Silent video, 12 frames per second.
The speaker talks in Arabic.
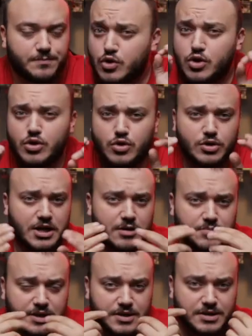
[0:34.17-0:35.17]
كل لون
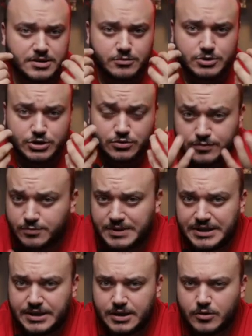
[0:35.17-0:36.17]
ابيض انت بتشوفه
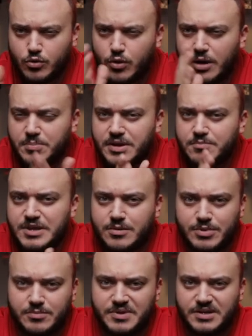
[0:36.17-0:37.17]
بعينك هو ابيض